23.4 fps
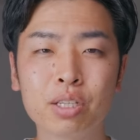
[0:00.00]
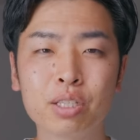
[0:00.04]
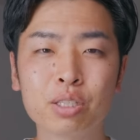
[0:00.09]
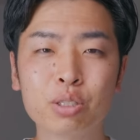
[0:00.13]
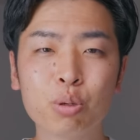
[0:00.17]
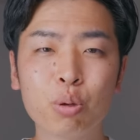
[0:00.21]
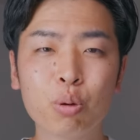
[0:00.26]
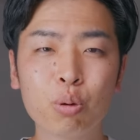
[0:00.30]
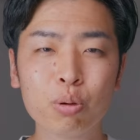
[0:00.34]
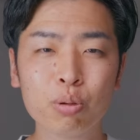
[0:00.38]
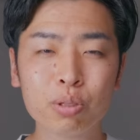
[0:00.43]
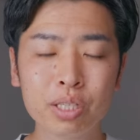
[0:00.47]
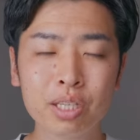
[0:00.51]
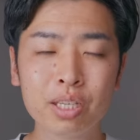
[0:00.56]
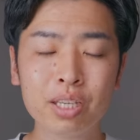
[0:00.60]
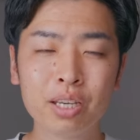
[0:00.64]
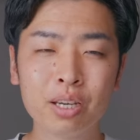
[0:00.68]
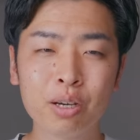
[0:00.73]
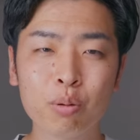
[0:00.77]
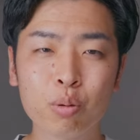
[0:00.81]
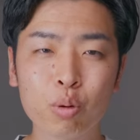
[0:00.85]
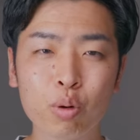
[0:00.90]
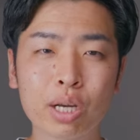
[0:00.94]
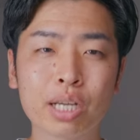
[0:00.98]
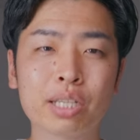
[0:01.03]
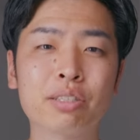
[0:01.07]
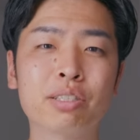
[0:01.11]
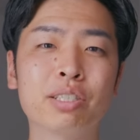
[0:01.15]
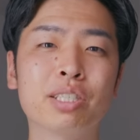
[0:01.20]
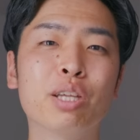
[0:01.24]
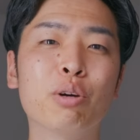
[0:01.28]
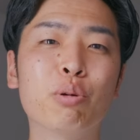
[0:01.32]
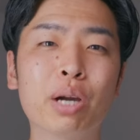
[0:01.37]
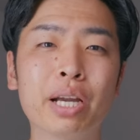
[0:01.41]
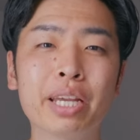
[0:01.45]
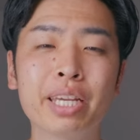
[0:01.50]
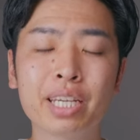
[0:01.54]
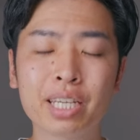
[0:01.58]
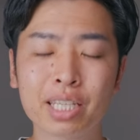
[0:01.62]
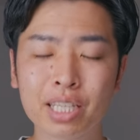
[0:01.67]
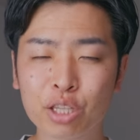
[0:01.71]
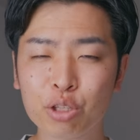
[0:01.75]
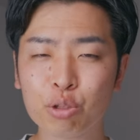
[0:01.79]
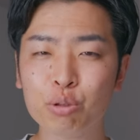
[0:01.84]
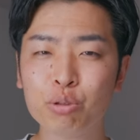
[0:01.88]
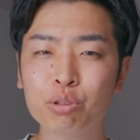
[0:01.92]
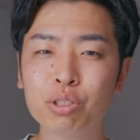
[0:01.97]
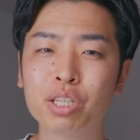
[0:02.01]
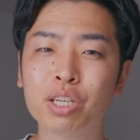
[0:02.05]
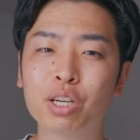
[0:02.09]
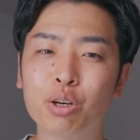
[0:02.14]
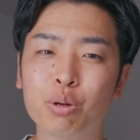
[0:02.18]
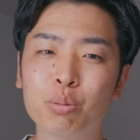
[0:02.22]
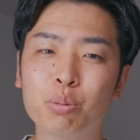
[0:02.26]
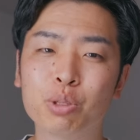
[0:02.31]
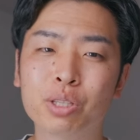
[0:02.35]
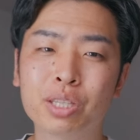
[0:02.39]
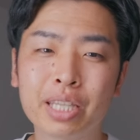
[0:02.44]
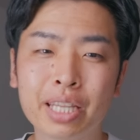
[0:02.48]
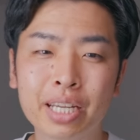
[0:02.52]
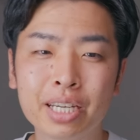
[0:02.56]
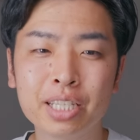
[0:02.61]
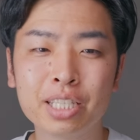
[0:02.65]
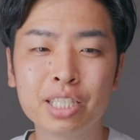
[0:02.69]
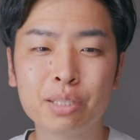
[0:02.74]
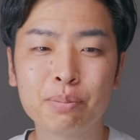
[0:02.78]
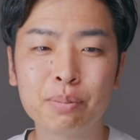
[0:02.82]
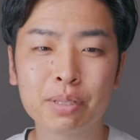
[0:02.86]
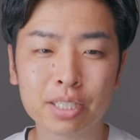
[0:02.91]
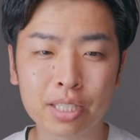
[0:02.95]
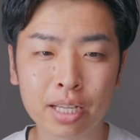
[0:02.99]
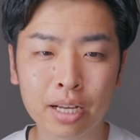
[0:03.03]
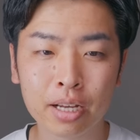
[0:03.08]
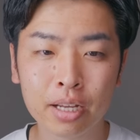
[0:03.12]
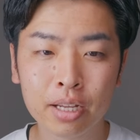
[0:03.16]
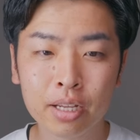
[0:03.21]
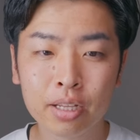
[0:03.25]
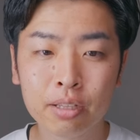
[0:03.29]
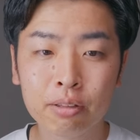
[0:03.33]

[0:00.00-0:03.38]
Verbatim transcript: そこにフォーカスした方がいいかなというふうに思ったりしました。